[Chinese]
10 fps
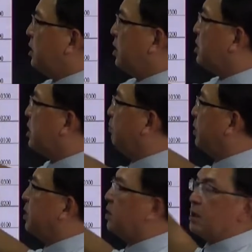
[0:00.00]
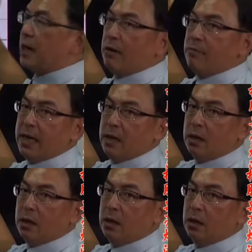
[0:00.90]
是一底比一底高嘛，
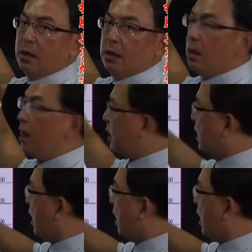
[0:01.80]
它